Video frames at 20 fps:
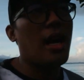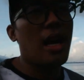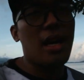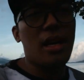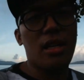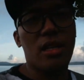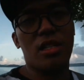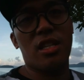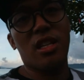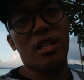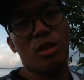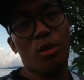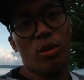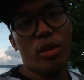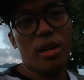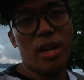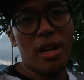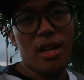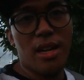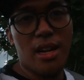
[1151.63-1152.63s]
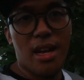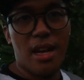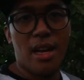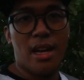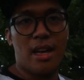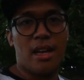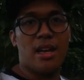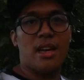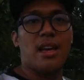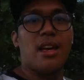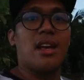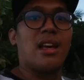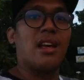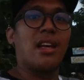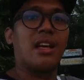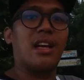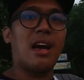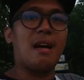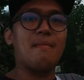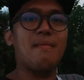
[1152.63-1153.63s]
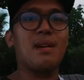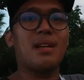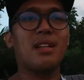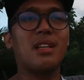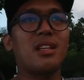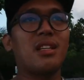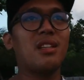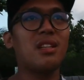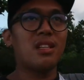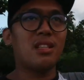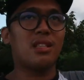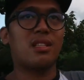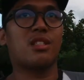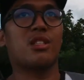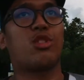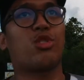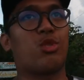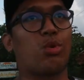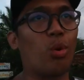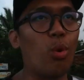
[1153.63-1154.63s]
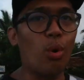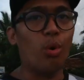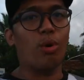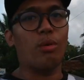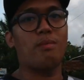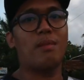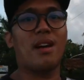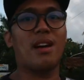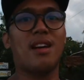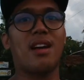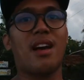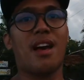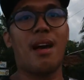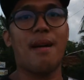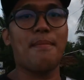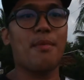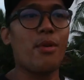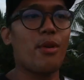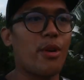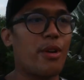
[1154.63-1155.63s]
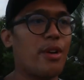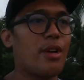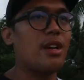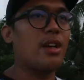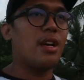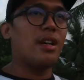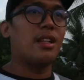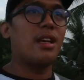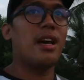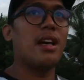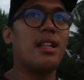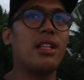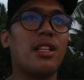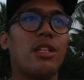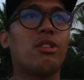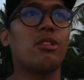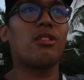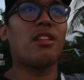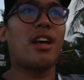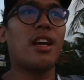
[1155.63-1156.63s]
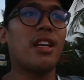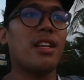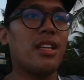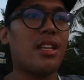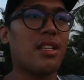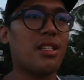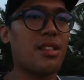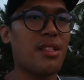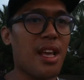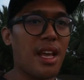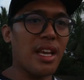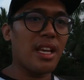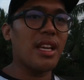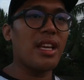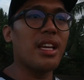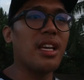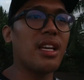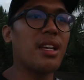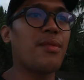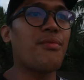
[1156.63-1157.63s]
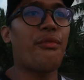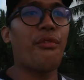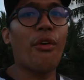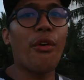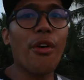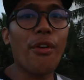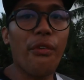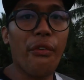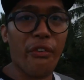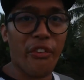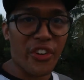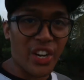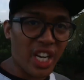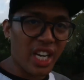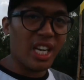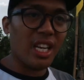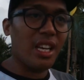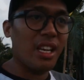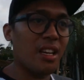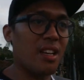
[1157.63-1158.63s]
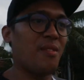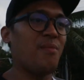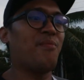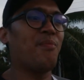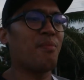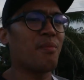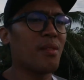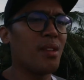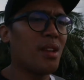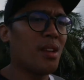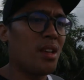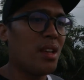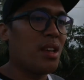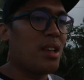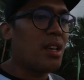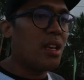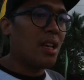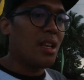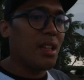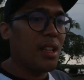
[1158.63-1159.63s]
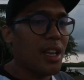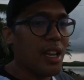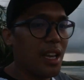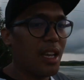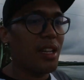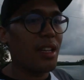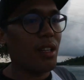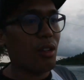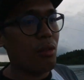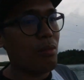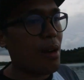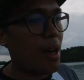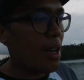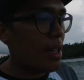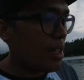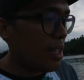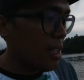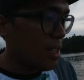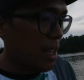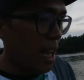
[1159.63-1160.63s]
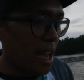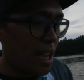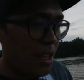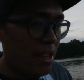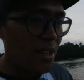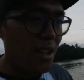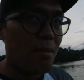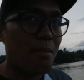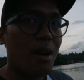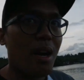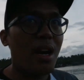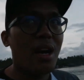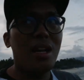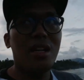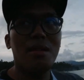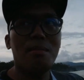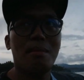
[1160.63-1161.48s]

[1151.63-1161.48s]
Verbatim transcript: Garchi Torena Camarines Sur mga kapo dahil dito tayo nagstay in for free Then kumain din tayo ng mga